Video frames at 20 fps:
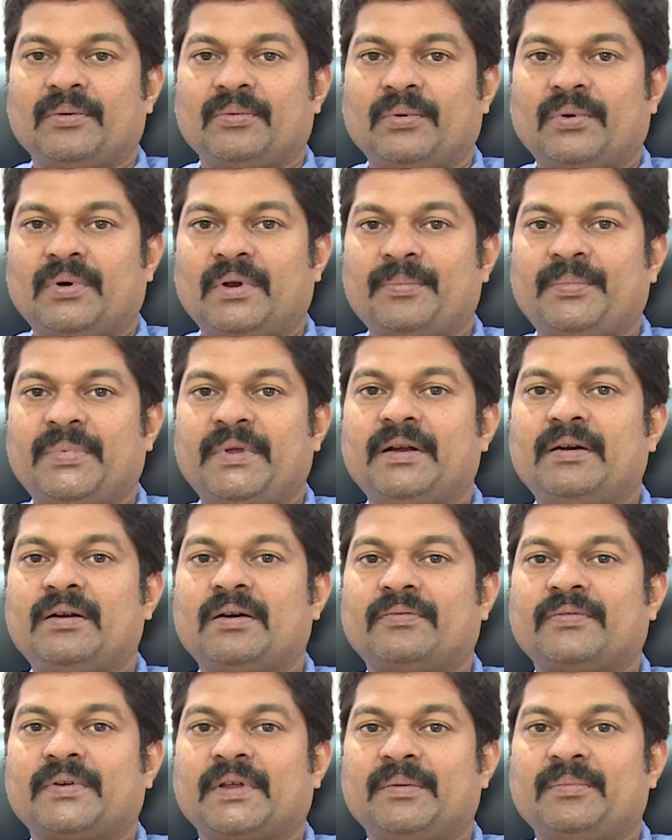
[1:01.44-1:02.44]
ఓవర్ ఏ పీరియడ్
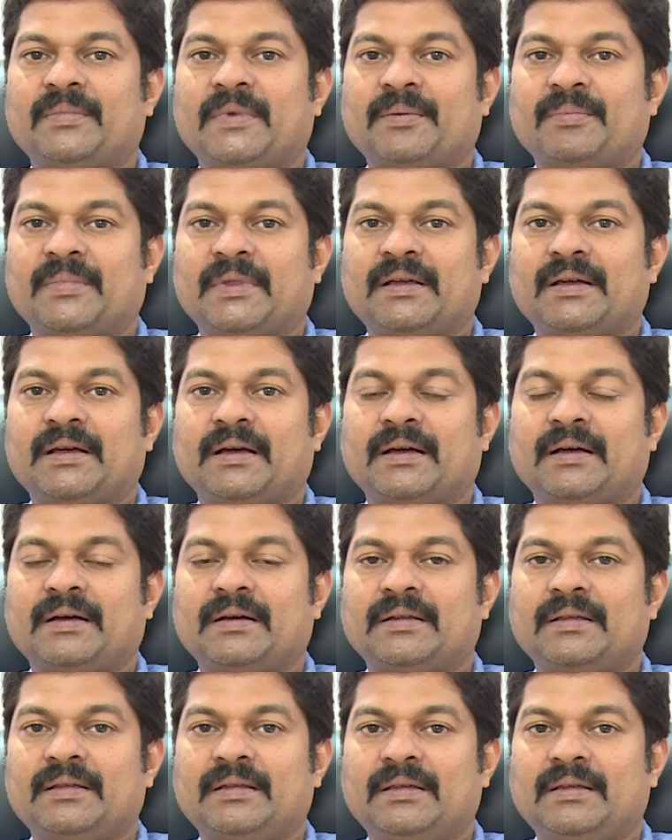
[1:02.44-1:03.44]
ఆఫ్ టైం నెమ్మదిగా
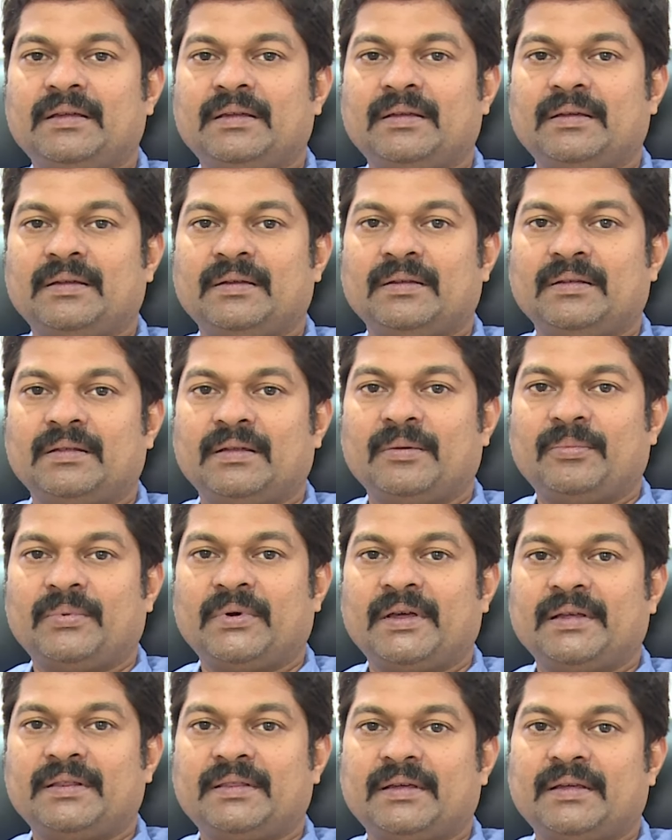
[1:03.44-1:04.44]
ఈ
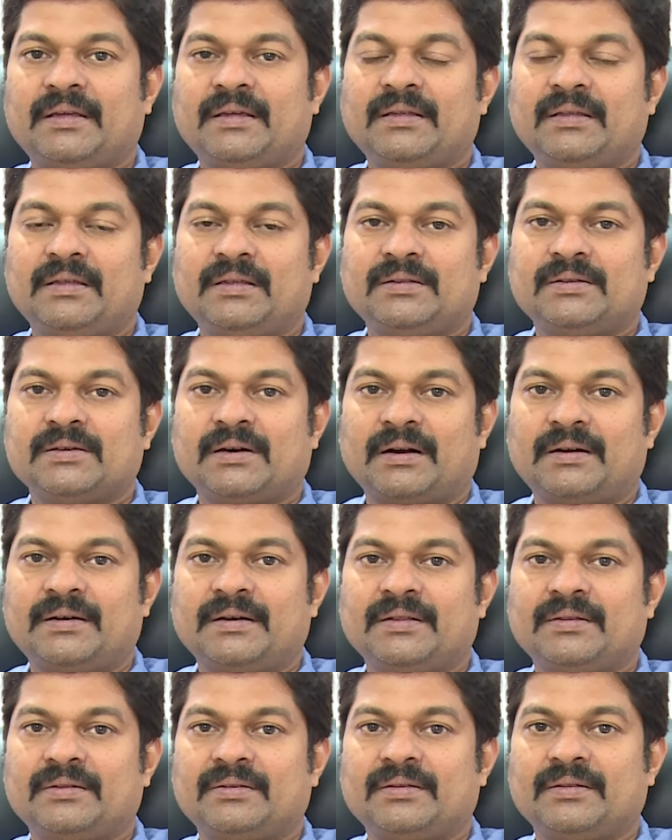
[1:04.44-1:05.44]
ఎప్పుడైతే ఈ
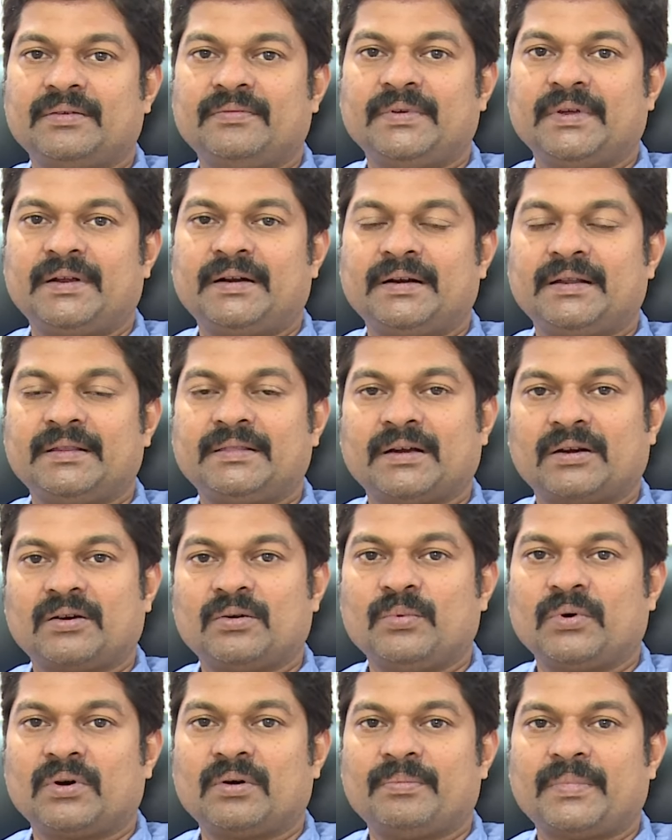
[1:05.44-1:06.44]
జాండీస్ సివియరిటీ
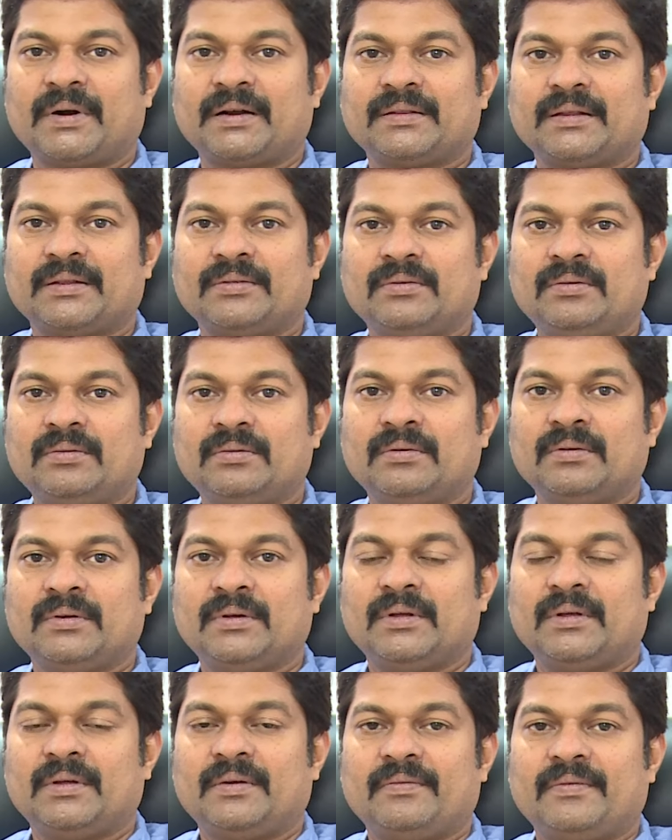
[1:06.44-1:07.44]
తగ్గుముఖం పడుతుందో
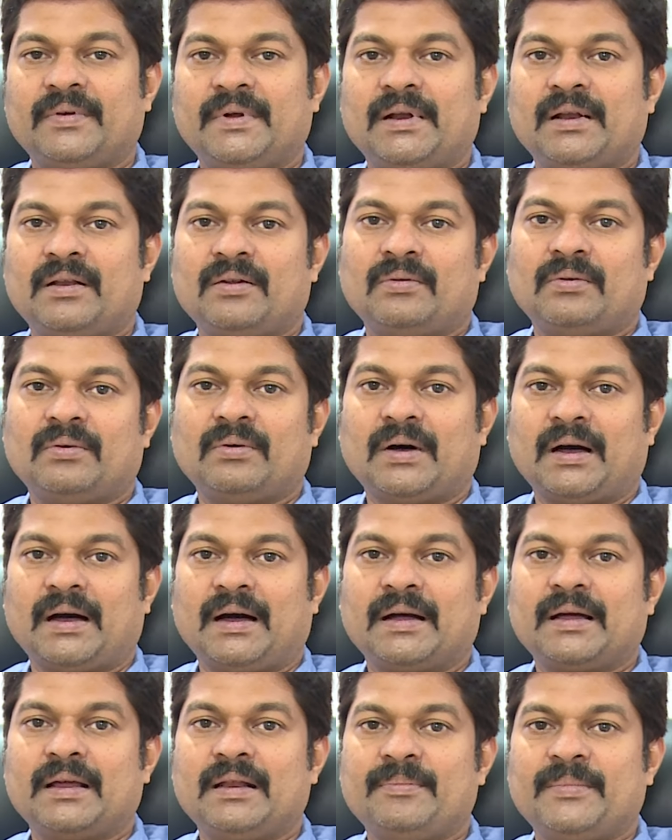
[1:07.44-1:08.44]
వీళ్ళల్లో
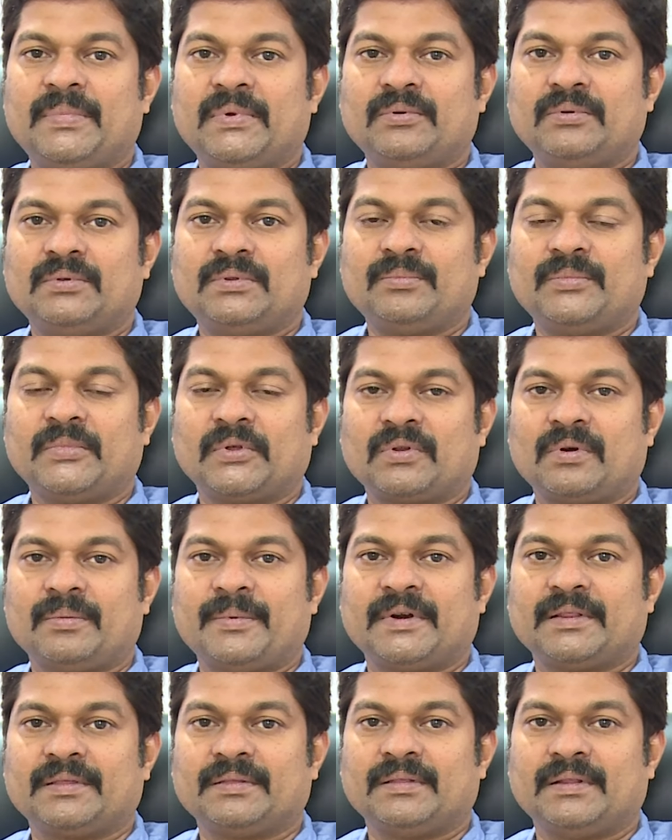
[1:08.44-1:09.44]
ఆకలి పెరుగుతూ మొదలు
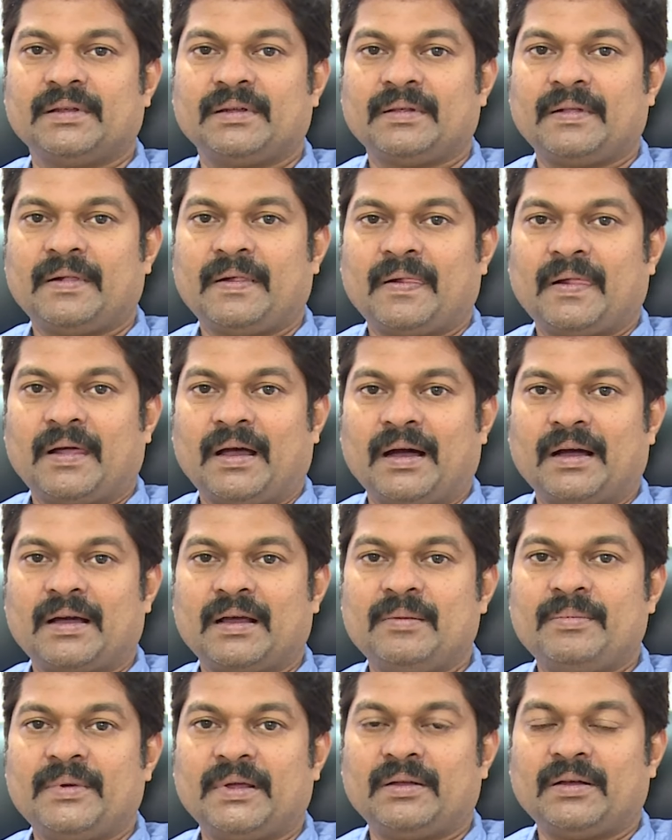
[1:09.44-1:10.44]
పెడుతుంది
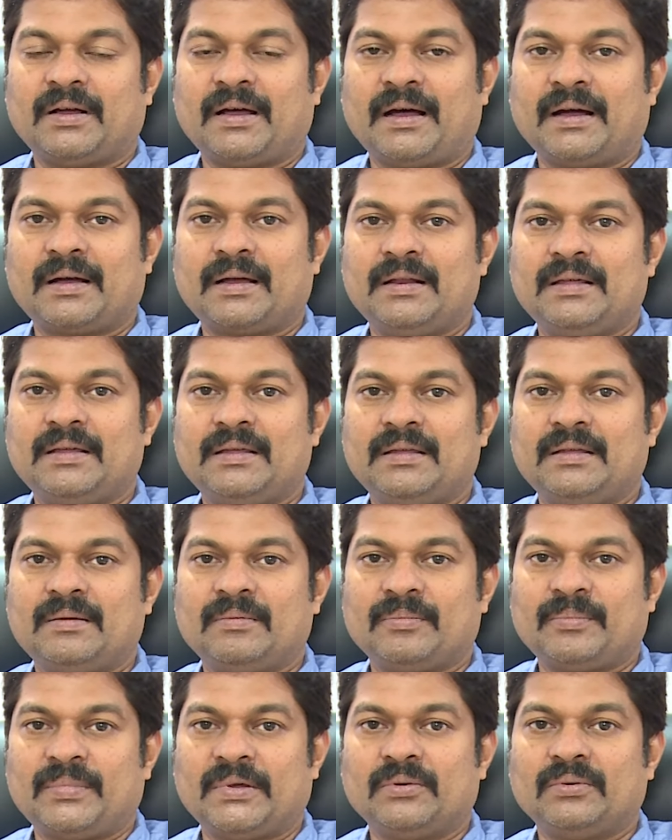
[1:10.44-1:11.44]
ఆకలి ఆకలి
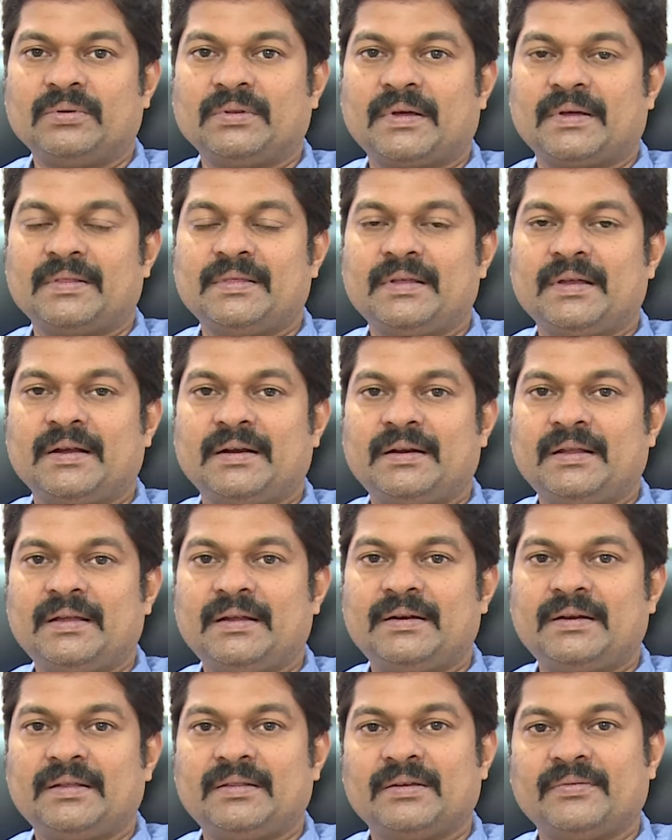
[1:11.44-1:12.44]
పెరుగుతుంది అంటే
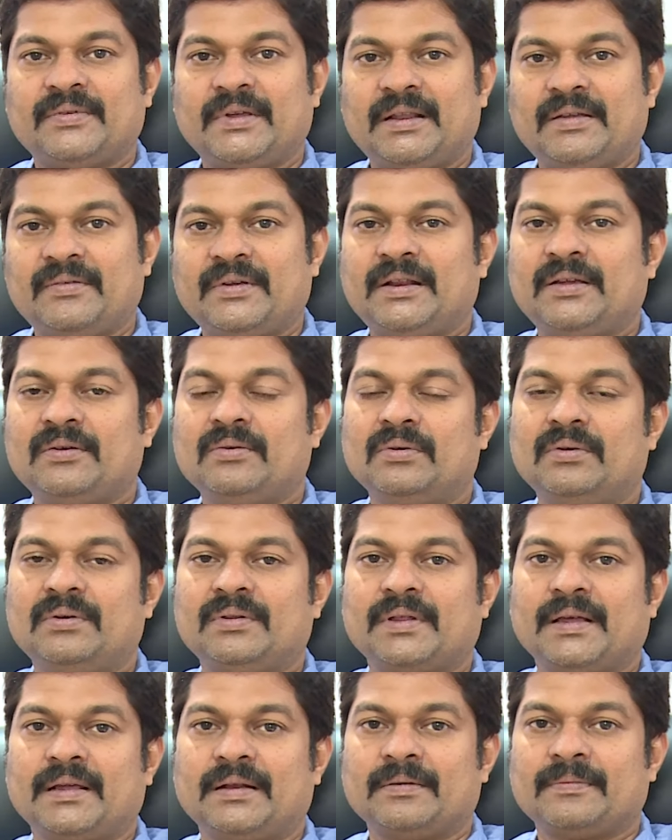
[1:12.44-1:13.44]
ఇట్ ఈస్ ఎ వెరీ వెరీ గుడ్
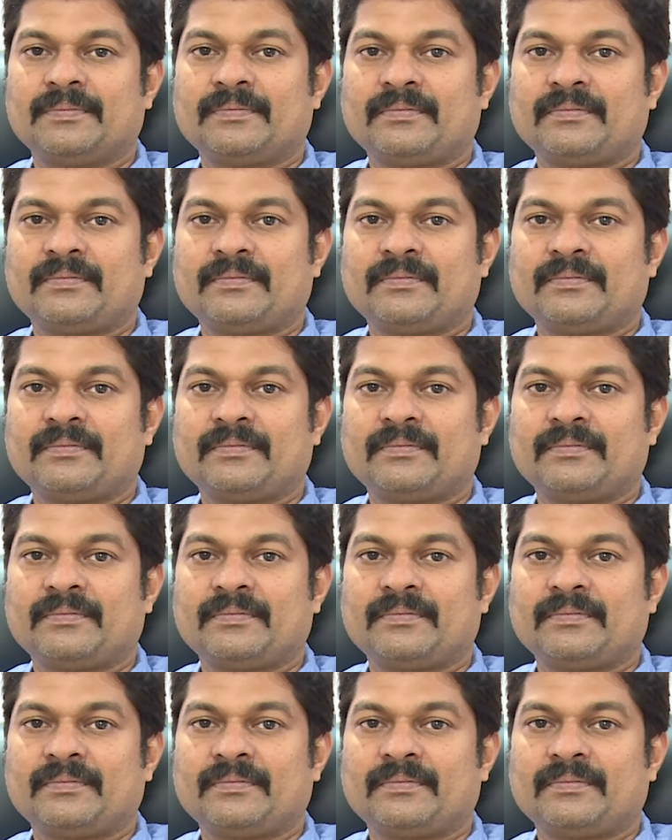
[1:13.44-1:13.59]
సైన్